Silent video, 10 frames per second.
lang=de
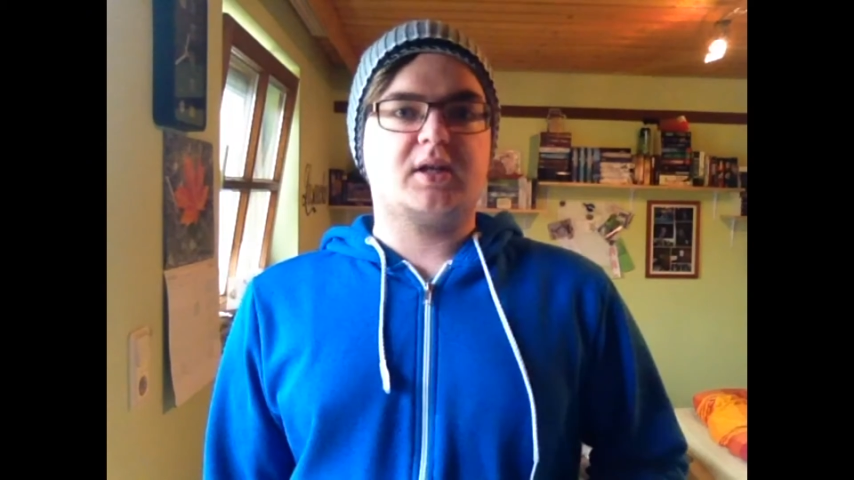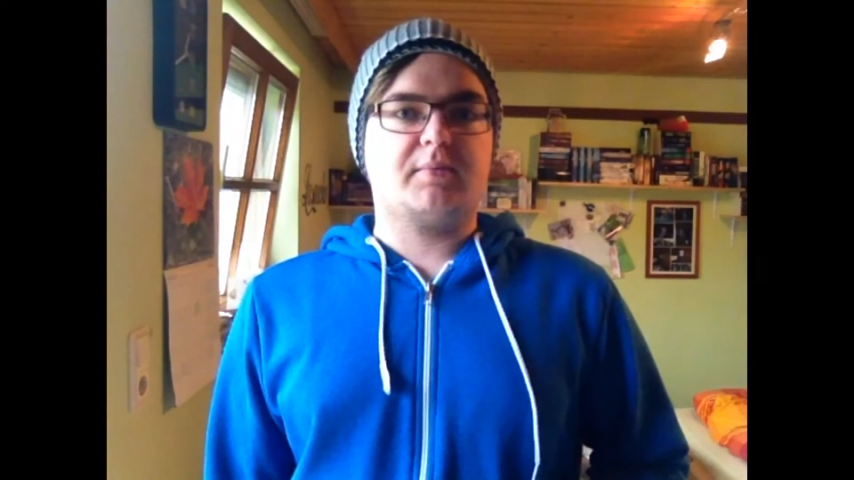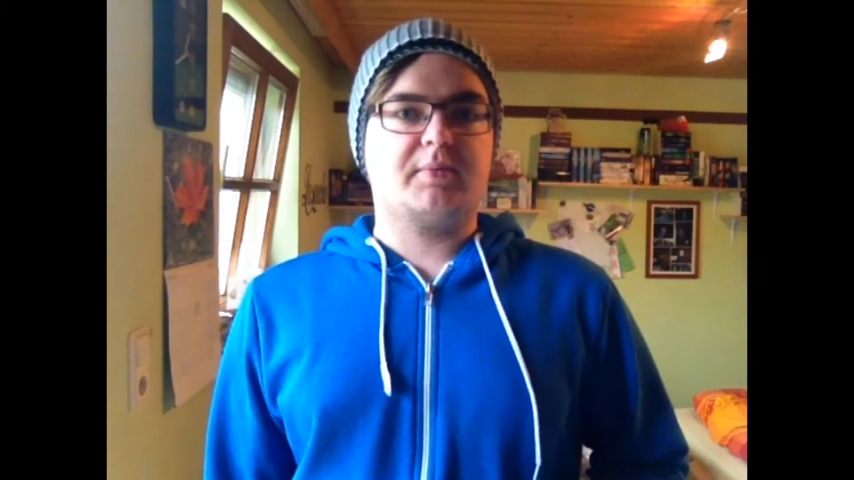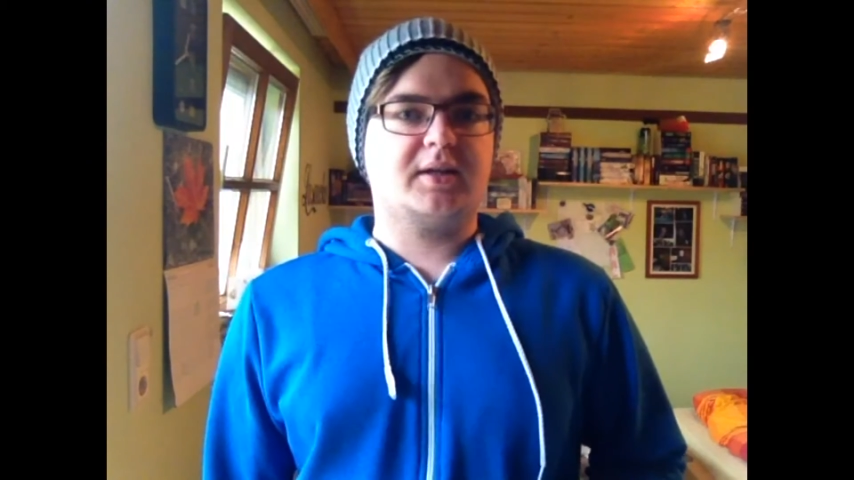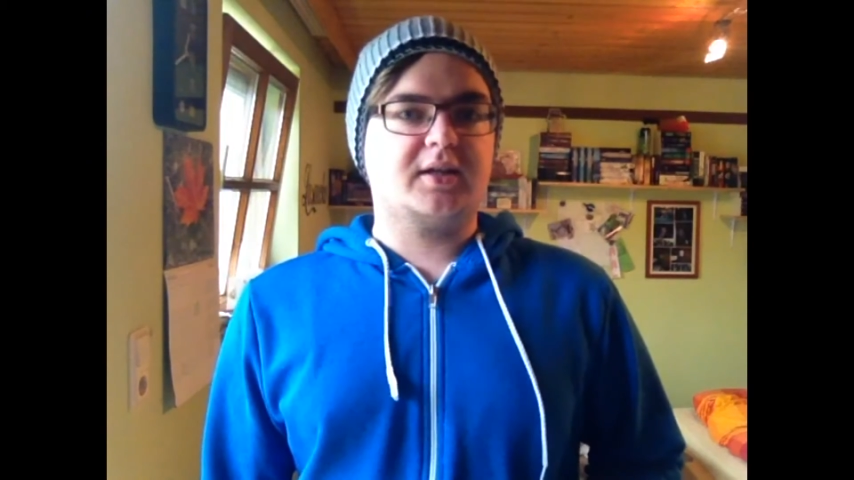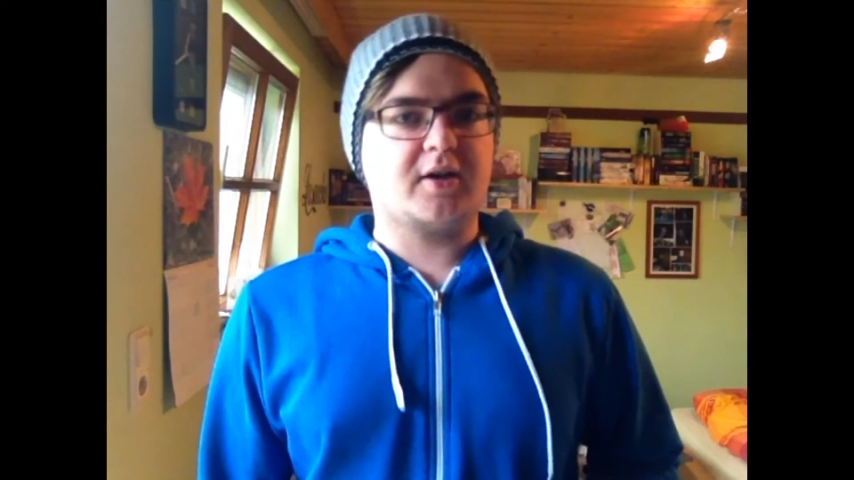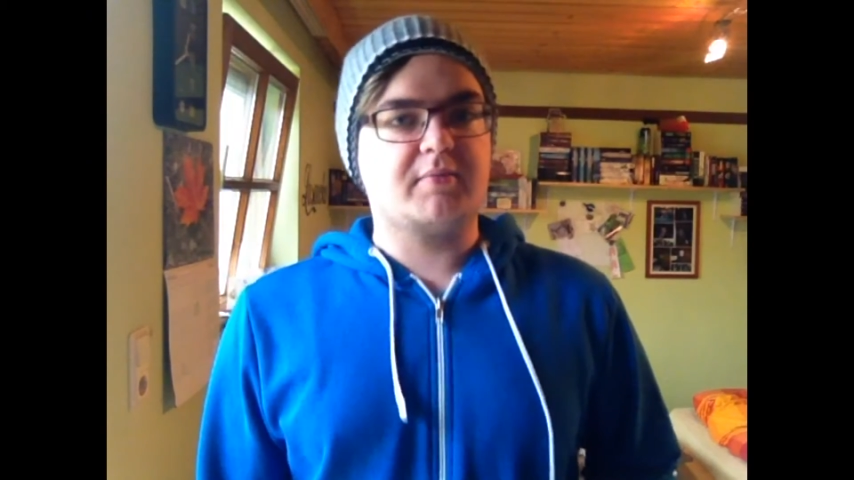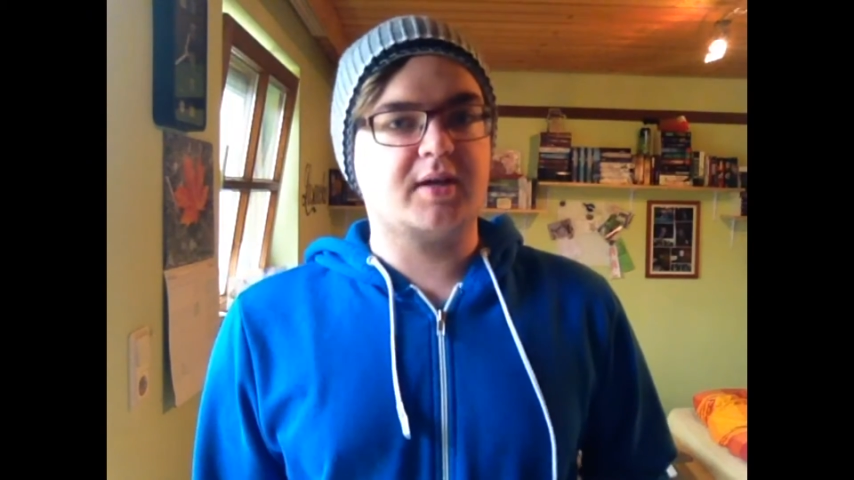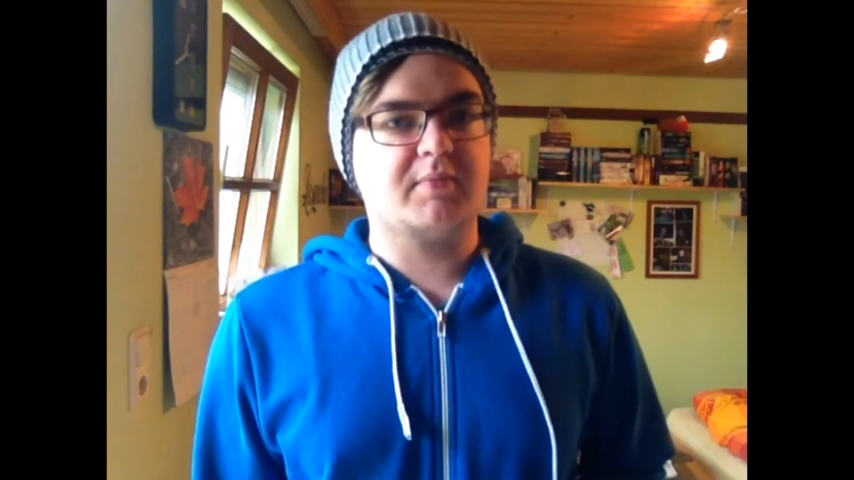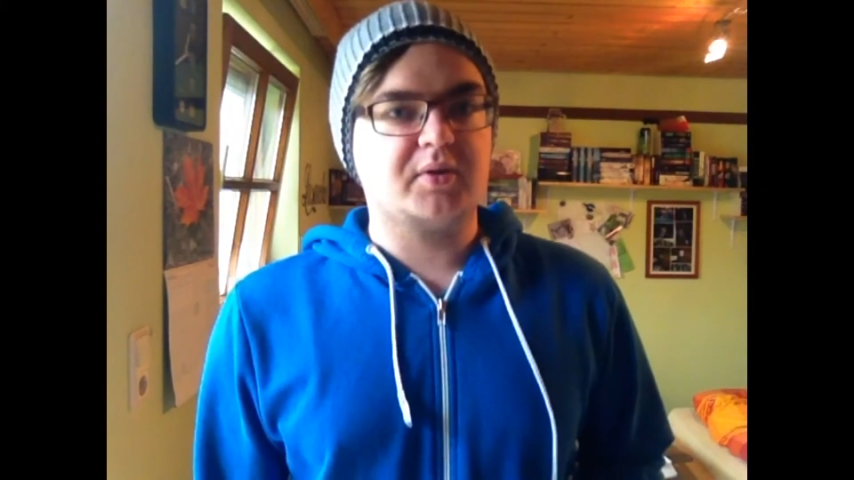aber ihr
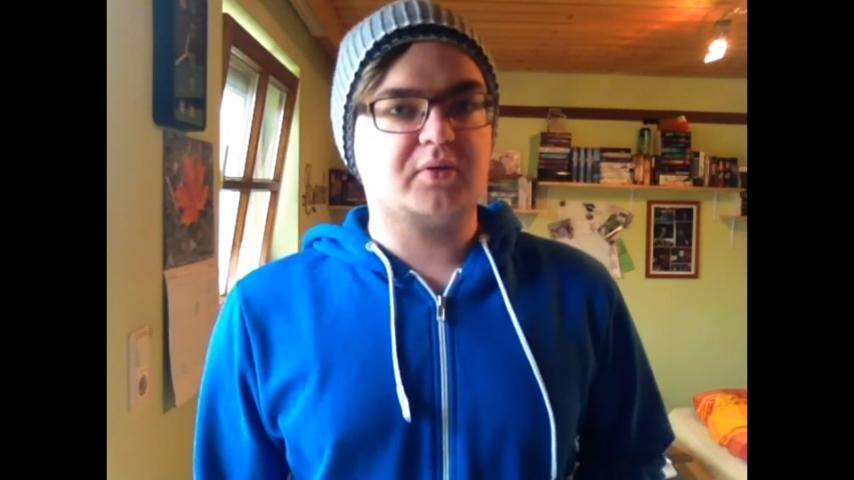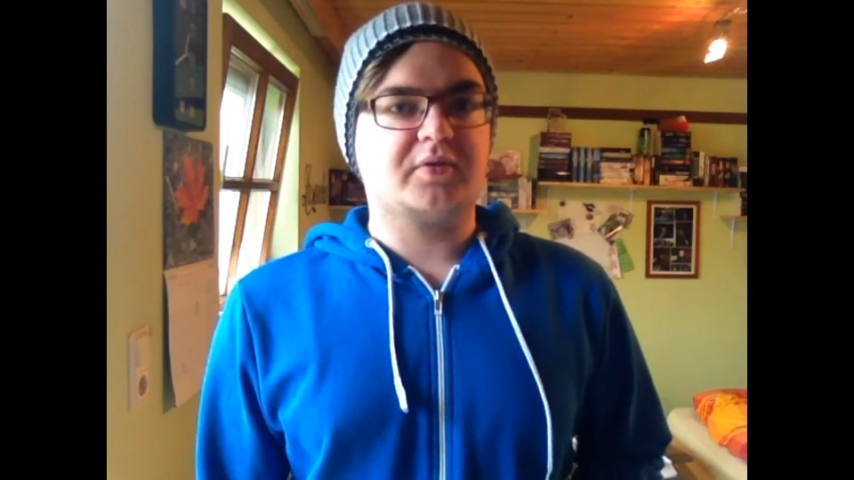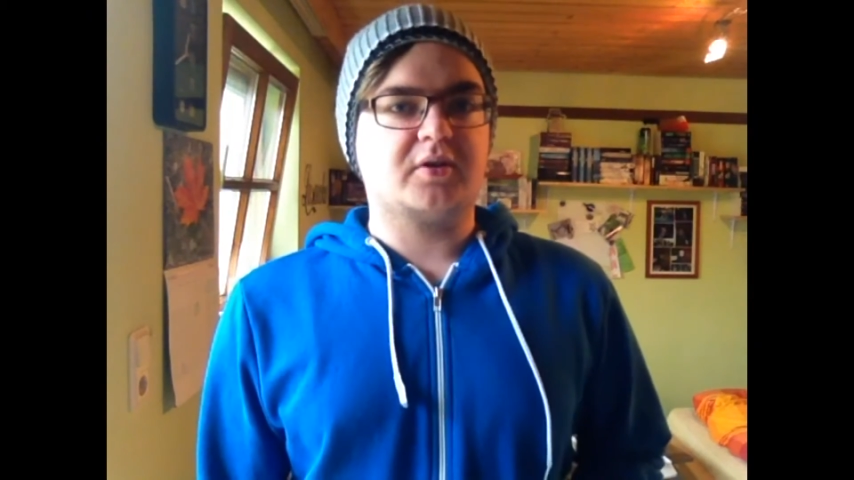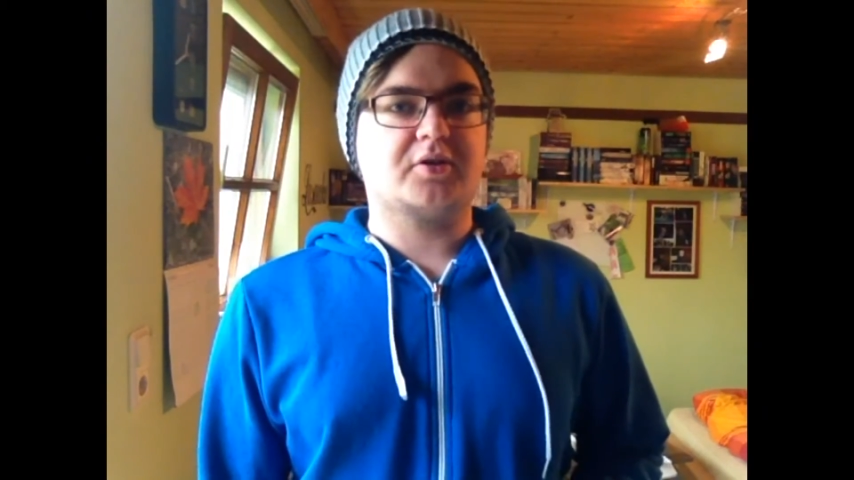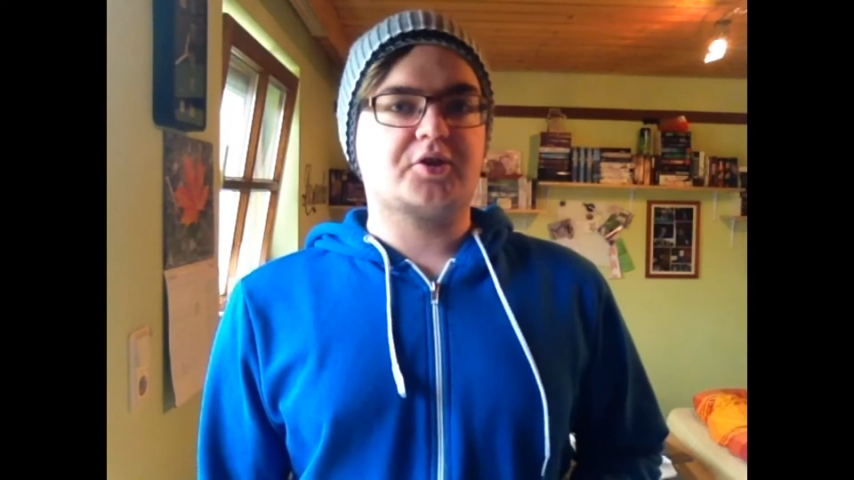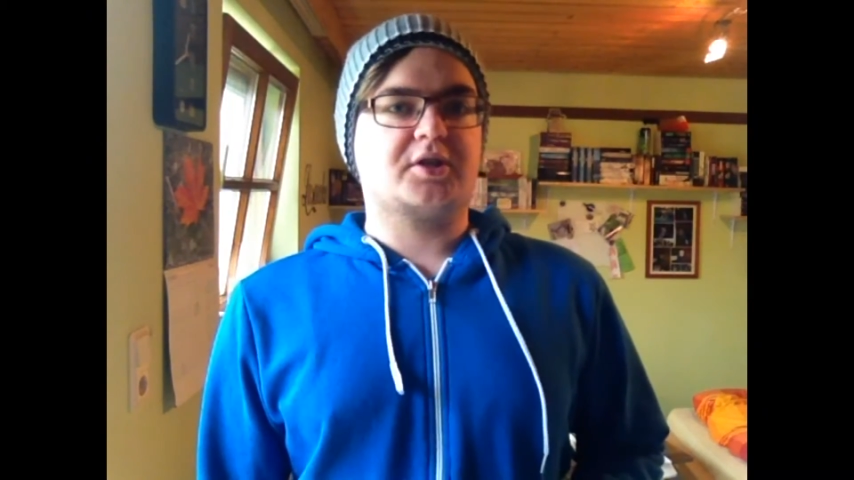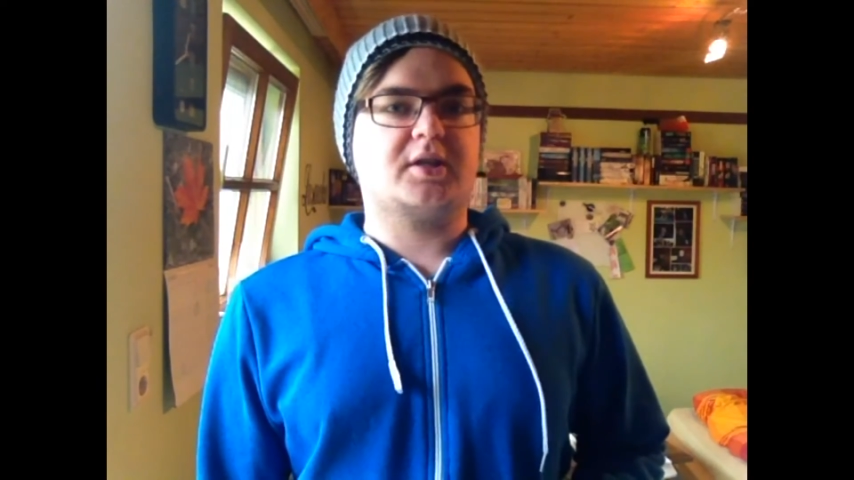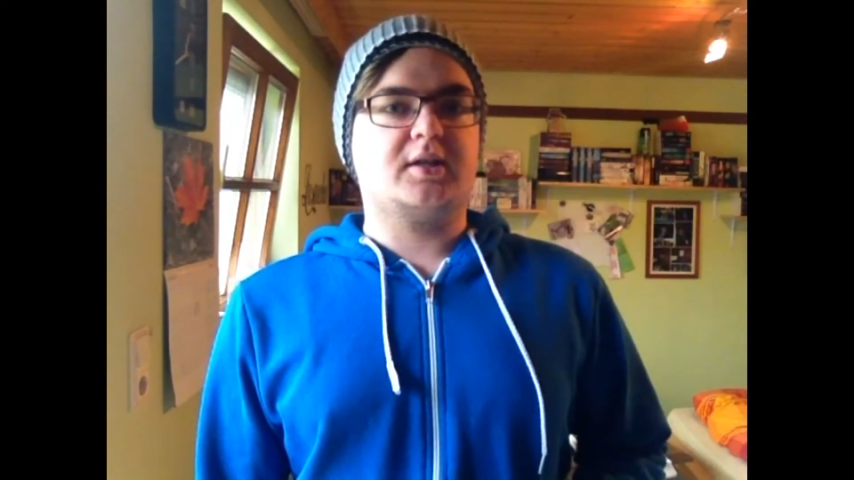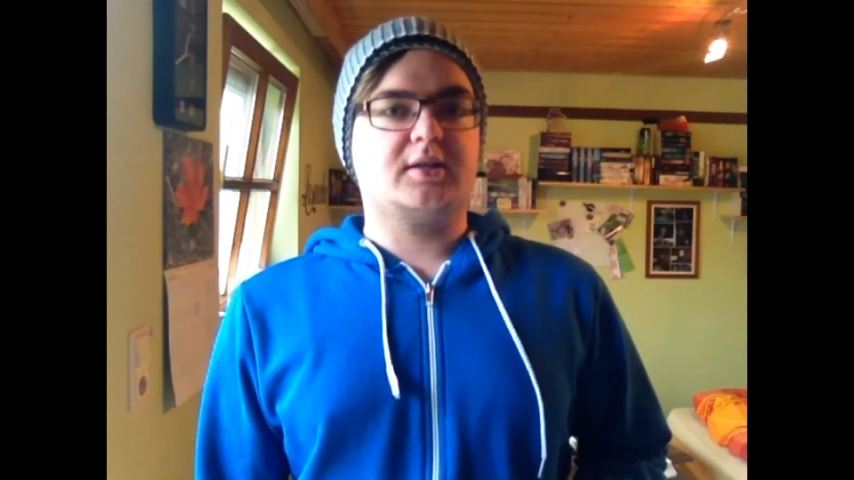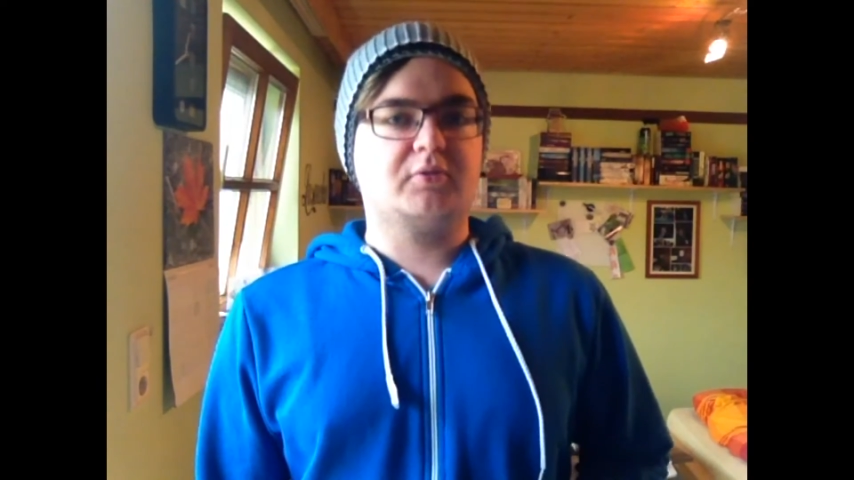könnt mir immer noch Fragen stellen